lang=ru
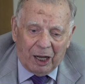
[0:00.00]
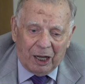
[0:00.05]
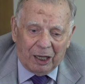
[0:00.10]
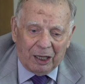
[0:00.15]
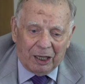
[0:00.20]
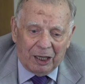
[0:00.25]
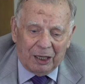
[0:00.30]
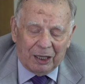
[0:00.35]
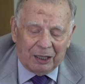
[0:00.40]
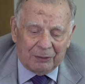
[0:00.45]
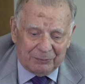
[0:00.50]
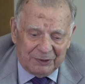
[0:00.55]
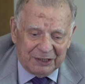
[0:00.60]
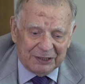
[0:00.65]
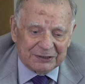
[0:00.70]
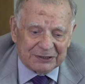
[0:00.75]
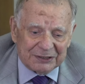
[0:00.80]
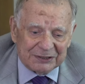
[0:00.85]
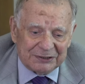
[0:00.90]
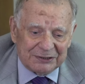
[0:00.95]
Э, мы
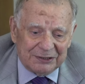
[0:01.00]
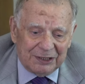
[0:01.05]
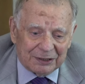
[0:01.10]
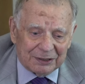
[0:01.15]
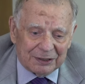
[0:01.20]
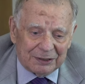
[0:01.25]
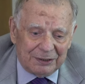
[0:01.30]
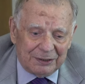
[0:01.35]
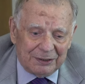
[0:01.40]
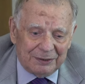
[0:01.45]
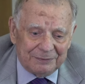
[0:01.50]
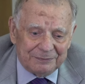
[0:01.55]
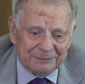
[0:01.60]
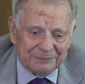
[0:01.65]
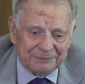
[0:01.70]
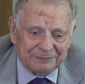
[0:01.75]
это сделали.